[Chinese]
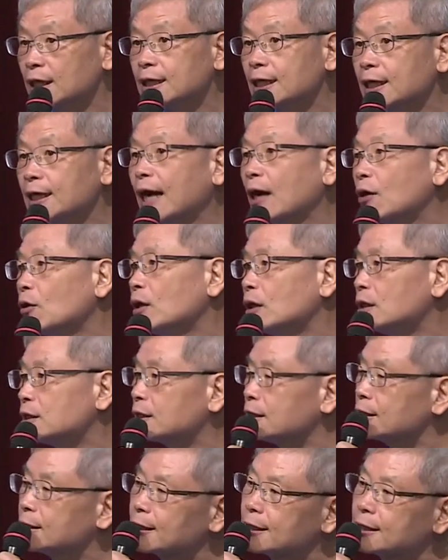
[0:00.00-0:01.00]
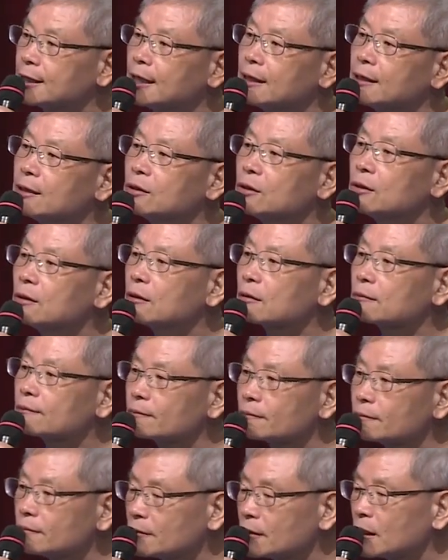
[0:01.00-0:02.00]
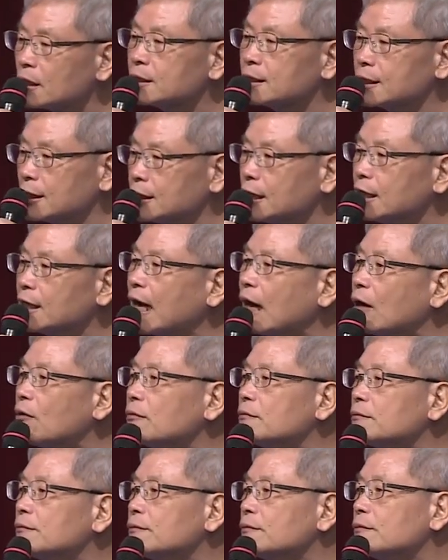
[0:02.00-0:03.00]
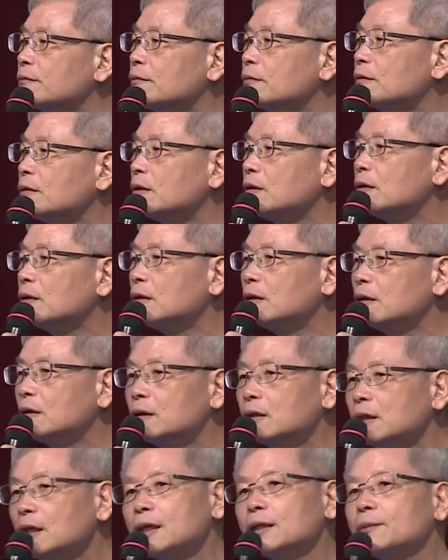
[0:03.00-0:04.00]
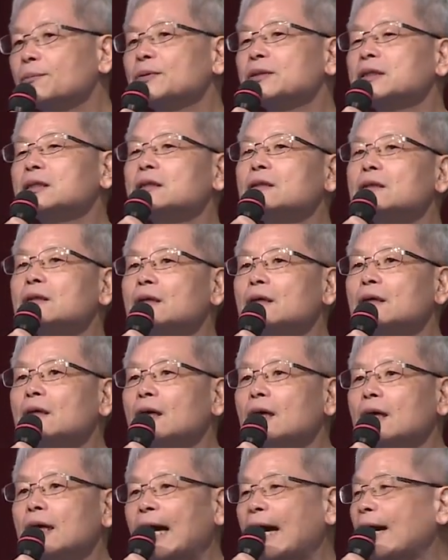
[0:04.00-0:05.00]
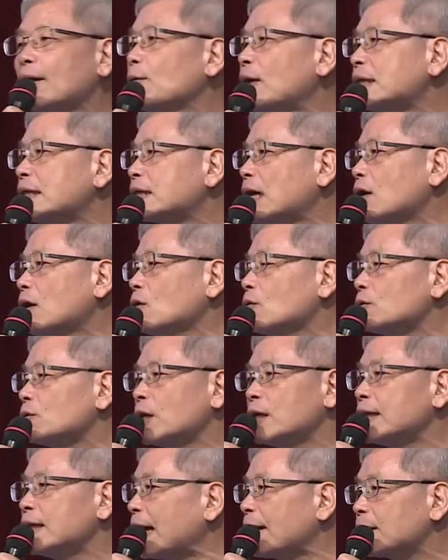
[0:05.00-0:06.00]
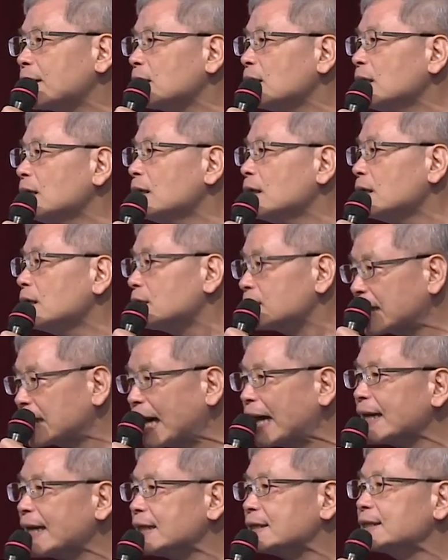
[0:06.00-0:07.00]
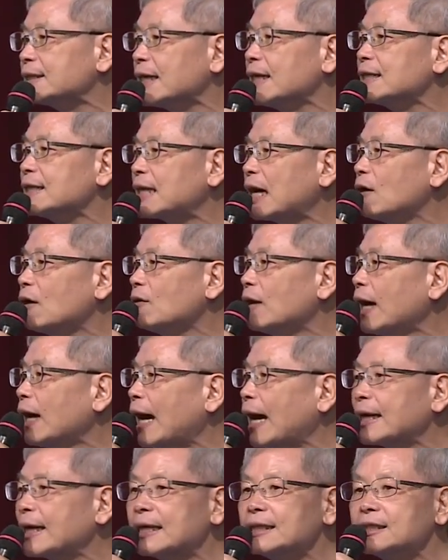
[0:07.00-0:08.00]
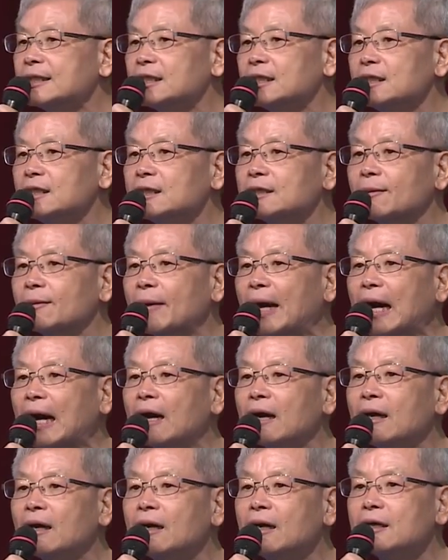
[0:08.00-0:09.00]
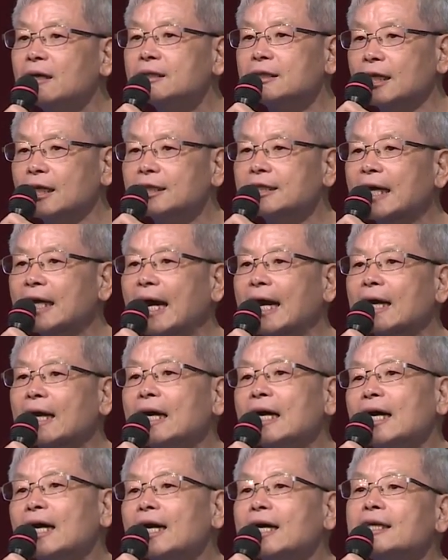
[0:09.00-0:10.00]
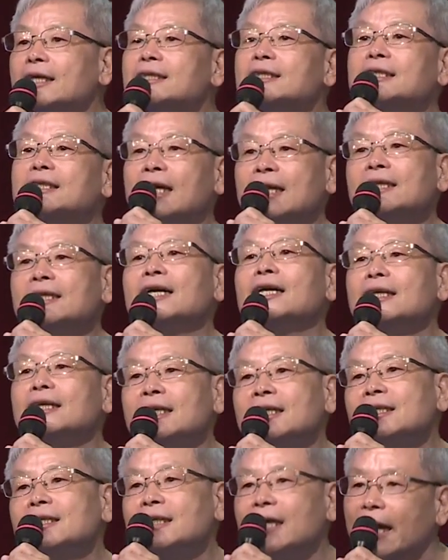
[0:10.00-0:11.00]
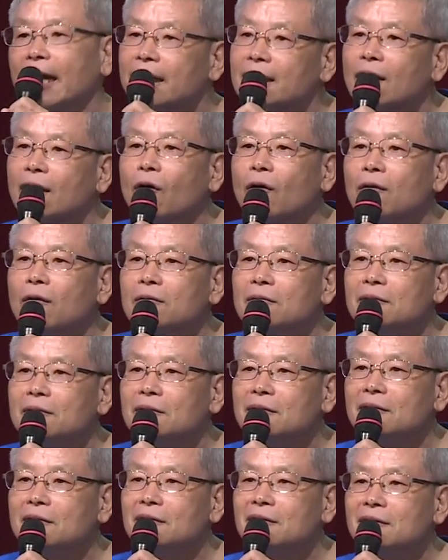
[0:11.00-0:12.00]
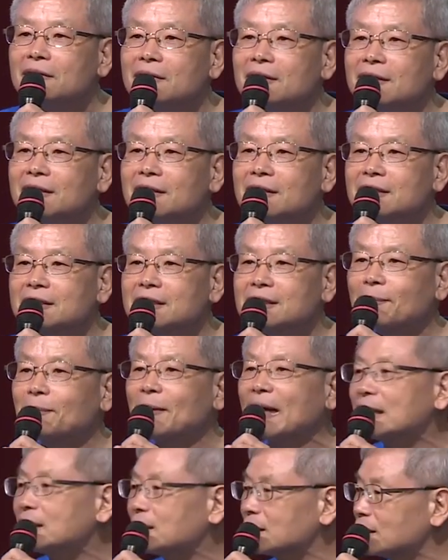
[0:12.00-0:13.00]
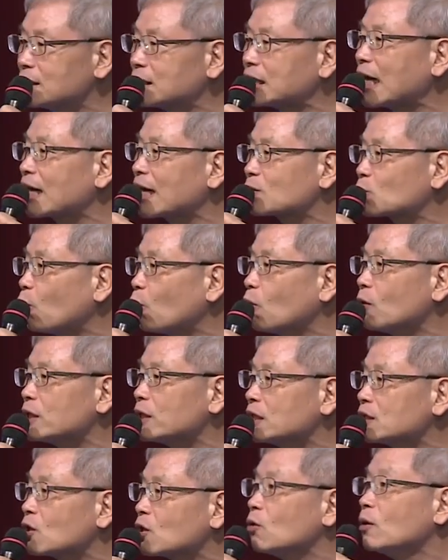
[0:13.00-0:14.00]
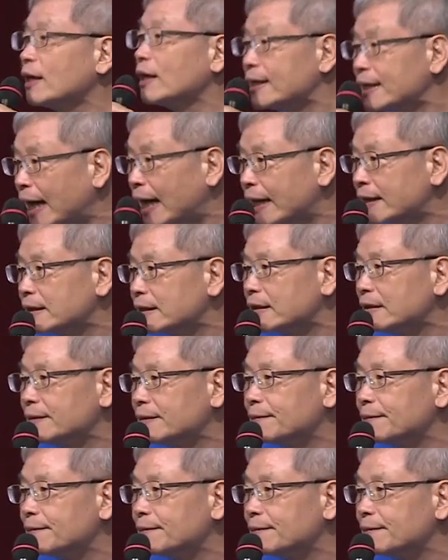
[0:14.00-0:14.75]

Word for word: 定要吃这些这些药。那你不是开完刀，原来开了这一刀，还跟西医怎么样结下了很深的因缘哦。这辈子想脱离都很难了，